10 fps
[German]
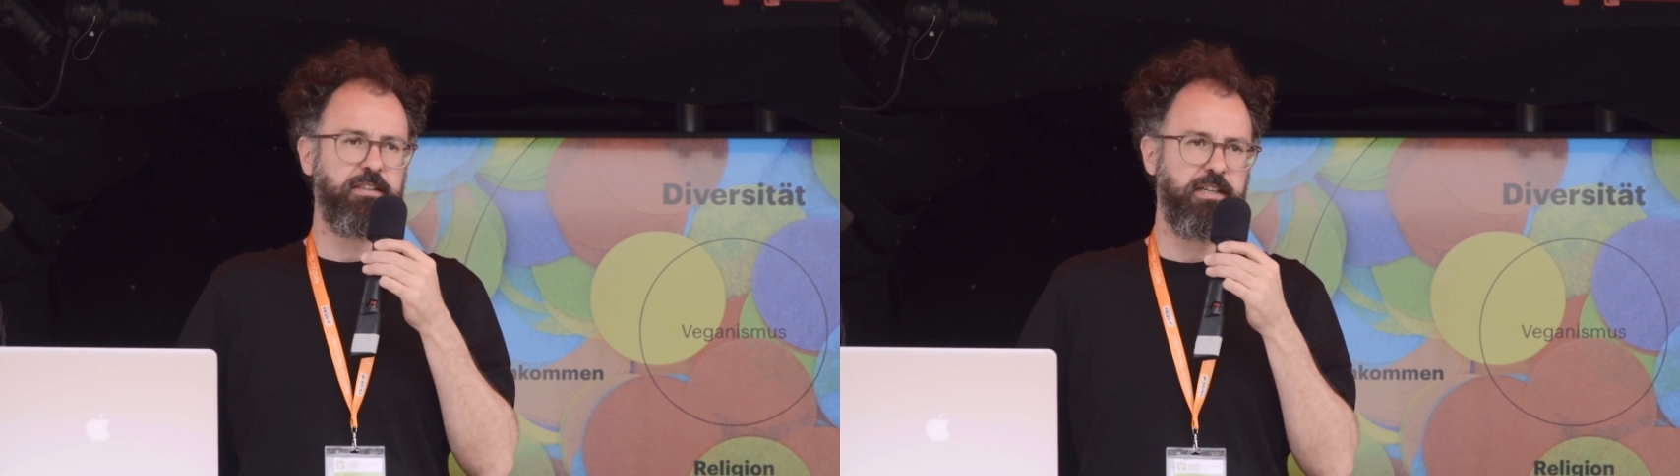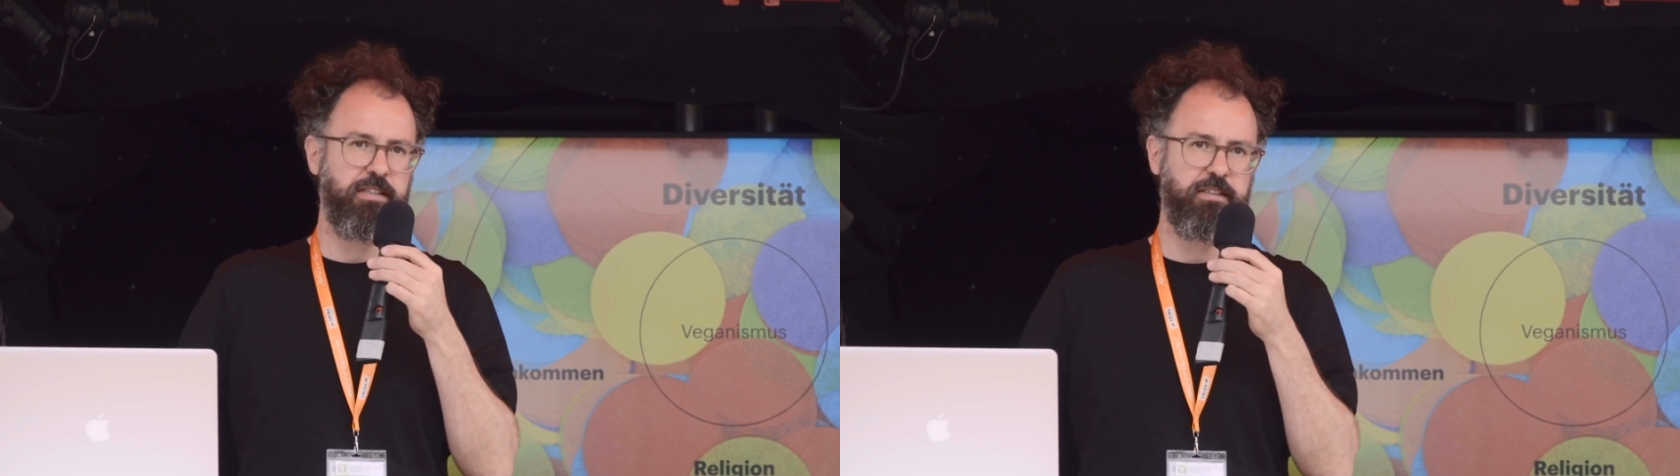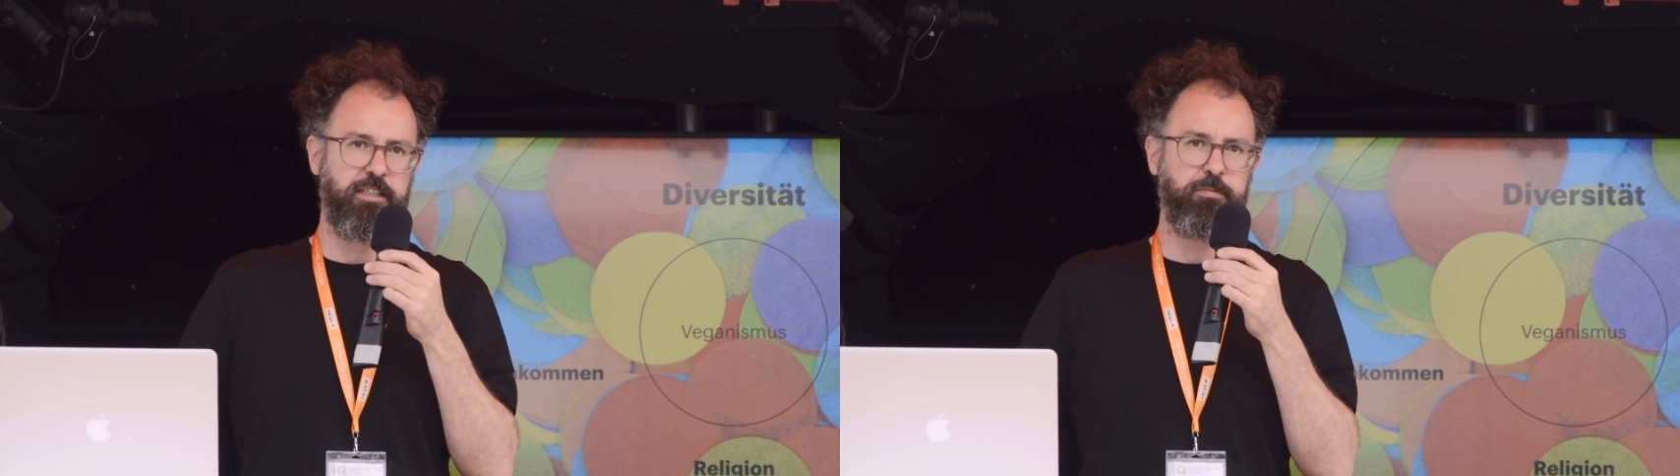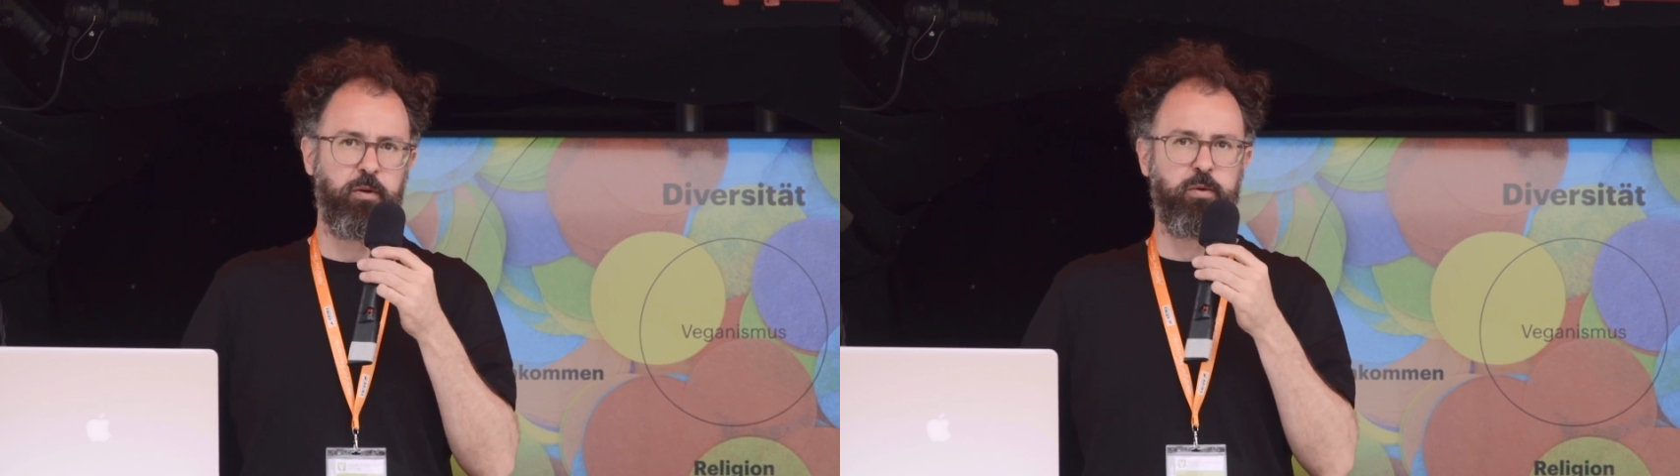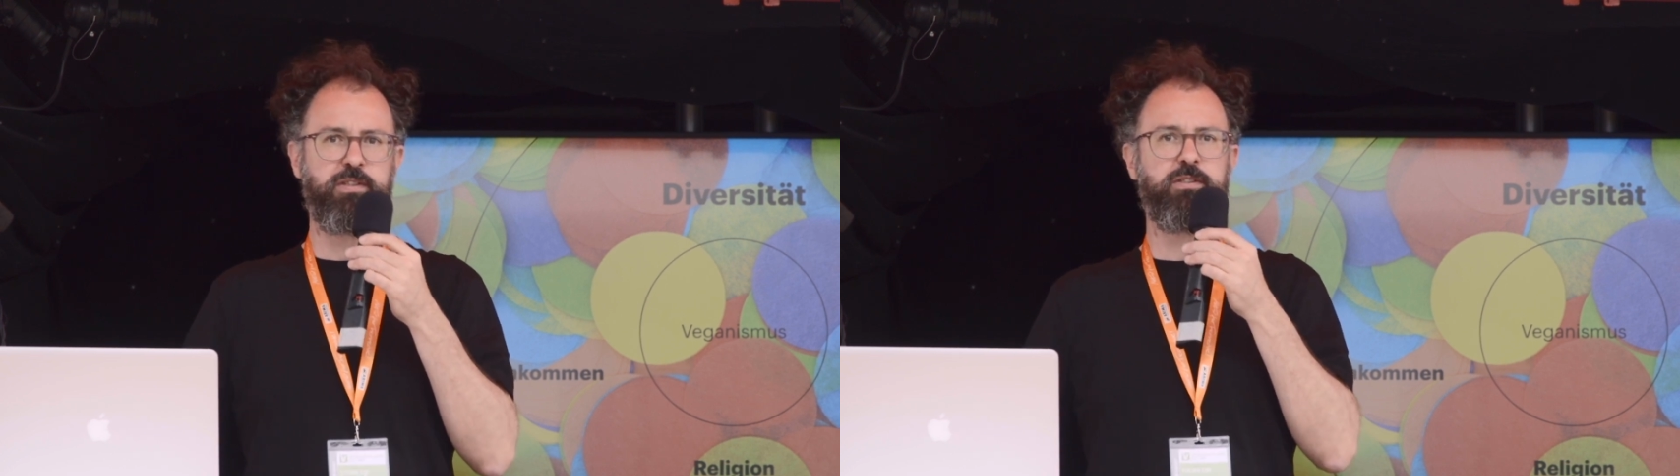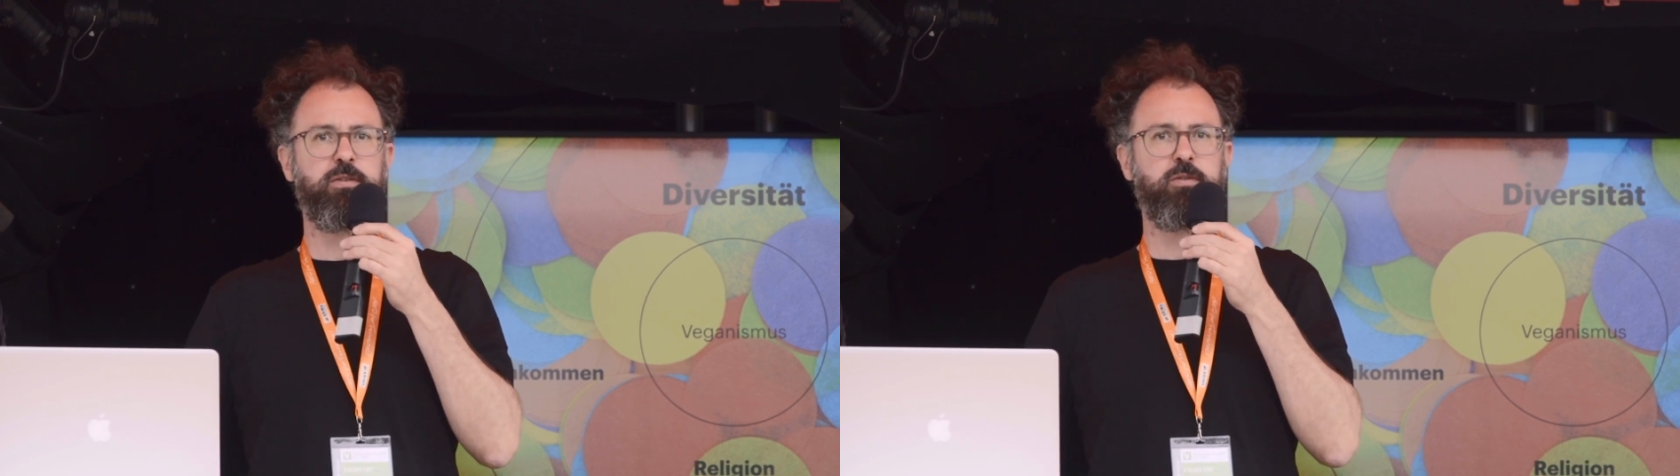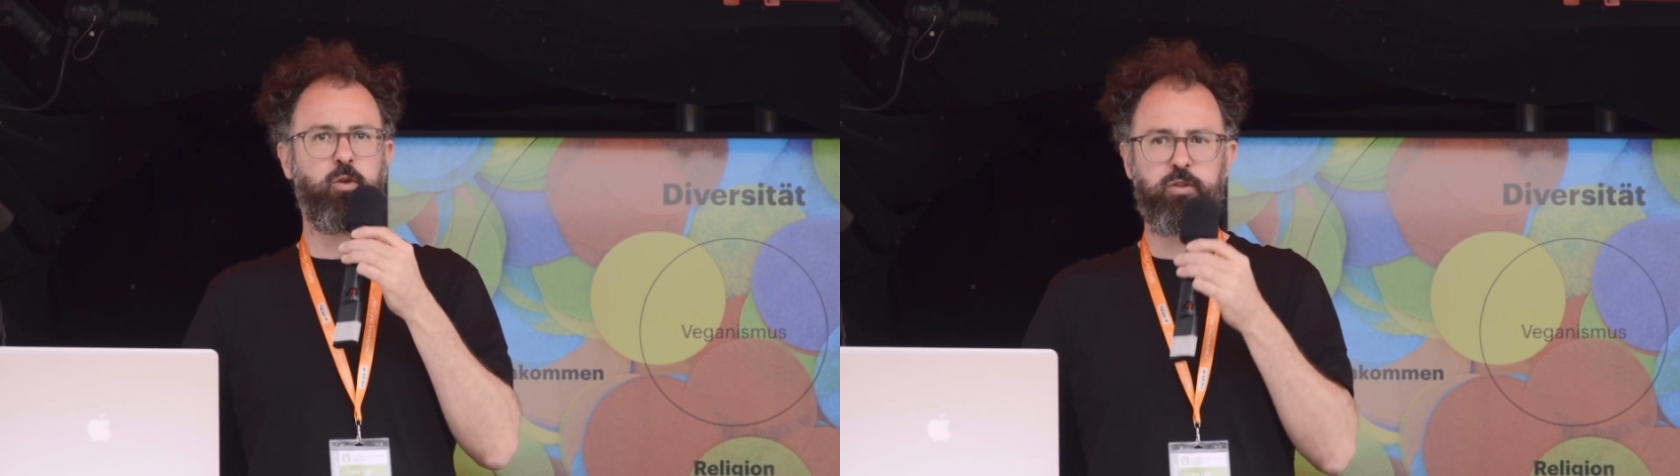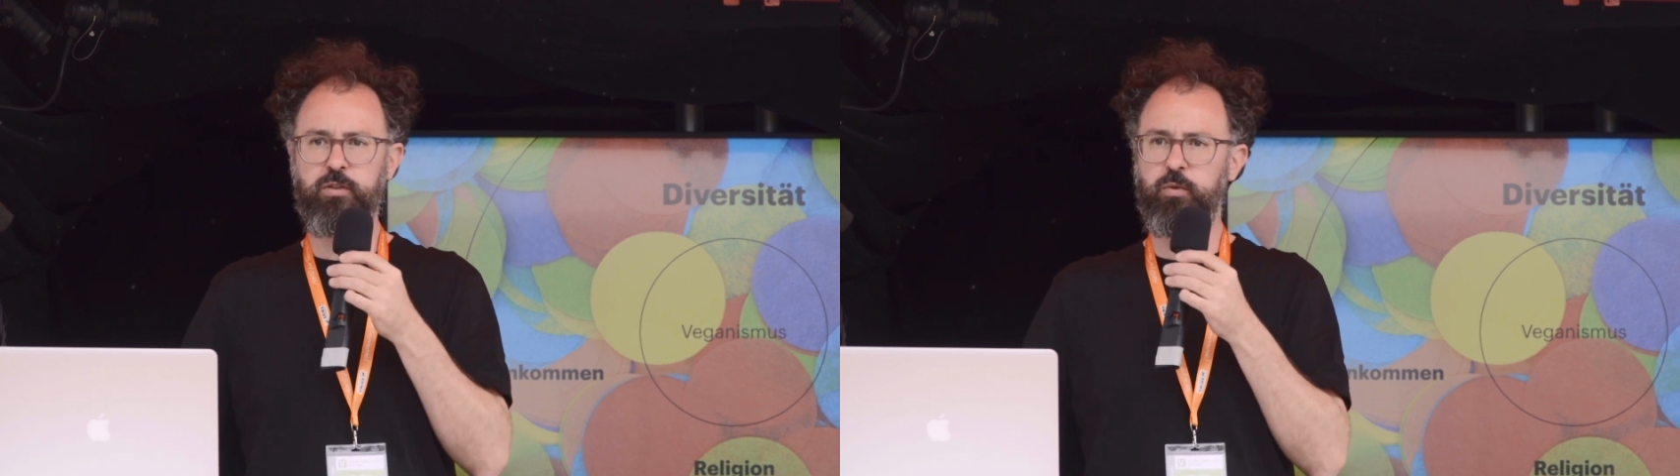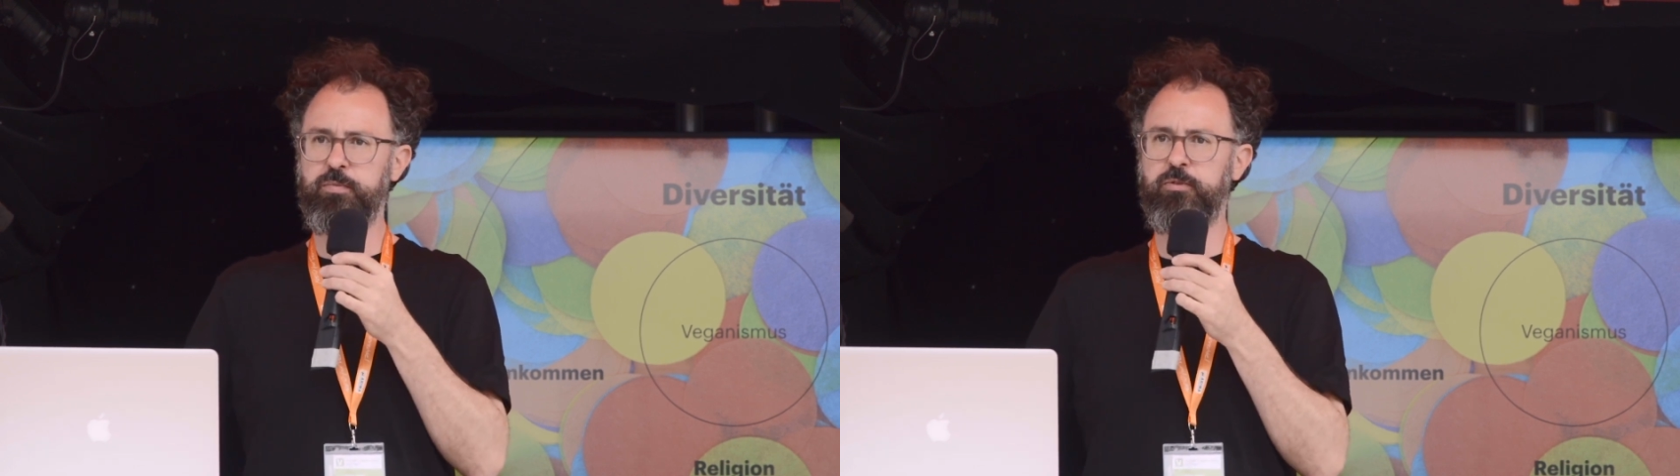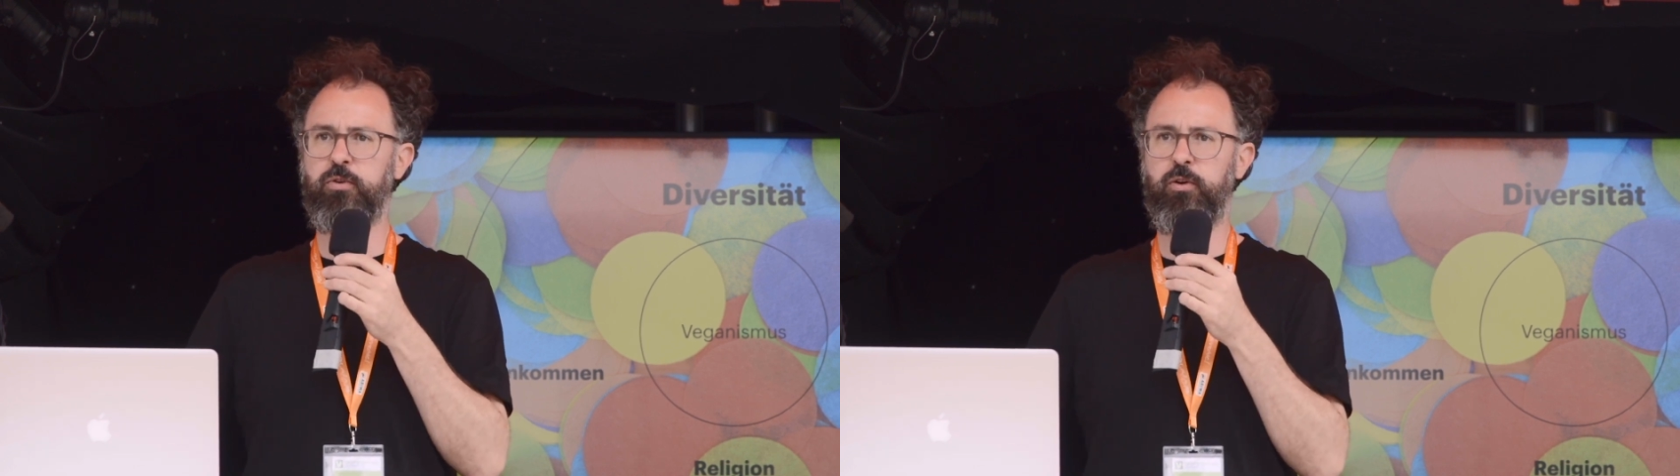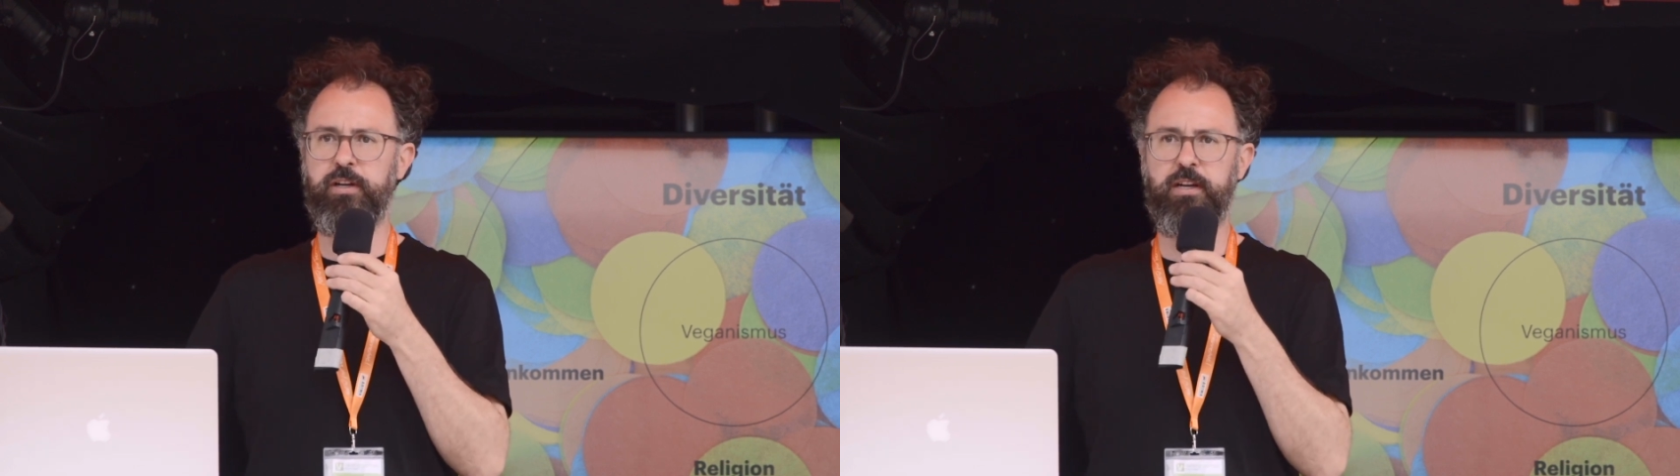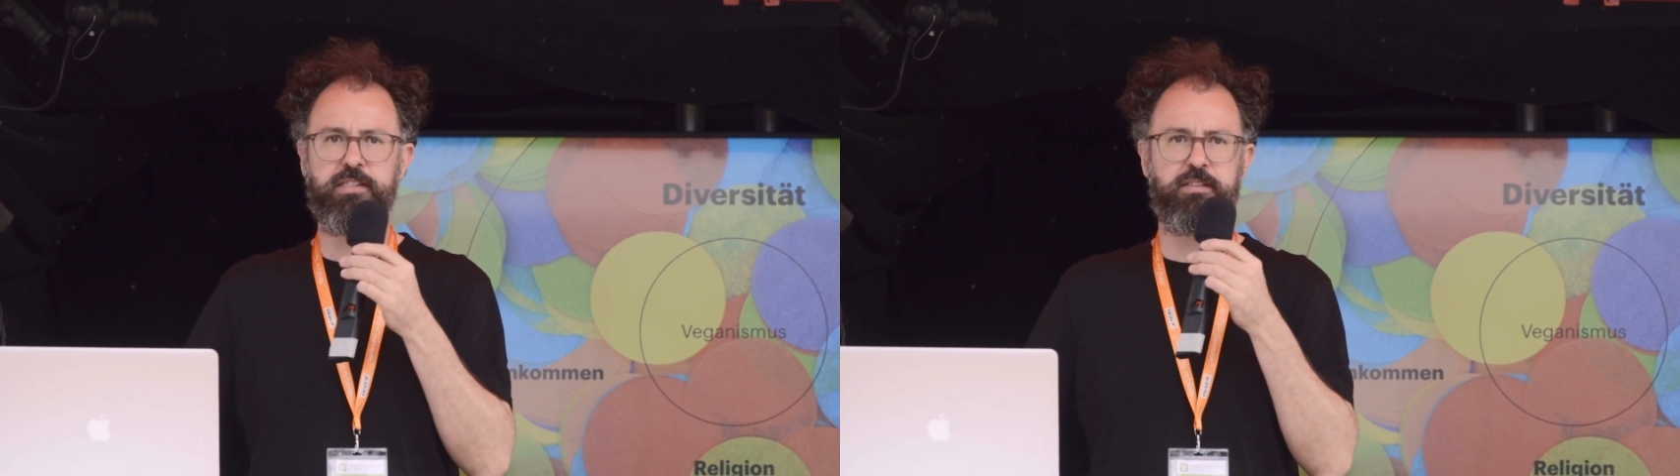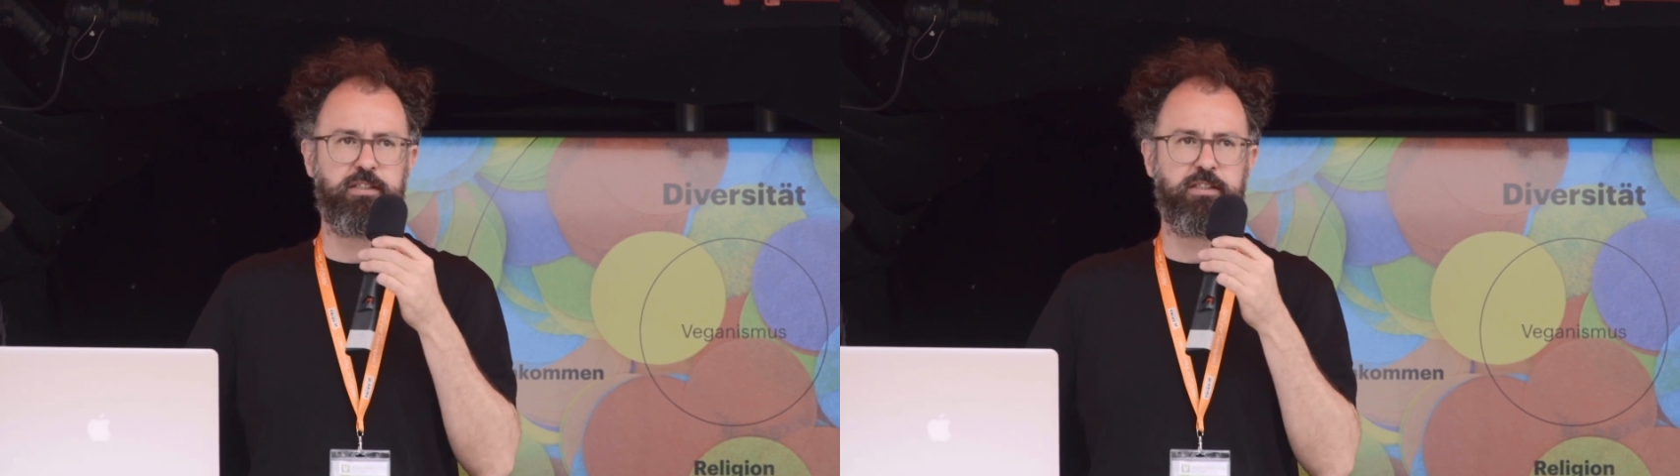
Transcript: kann sein Kind bei uns kostenlos betreuen lassen.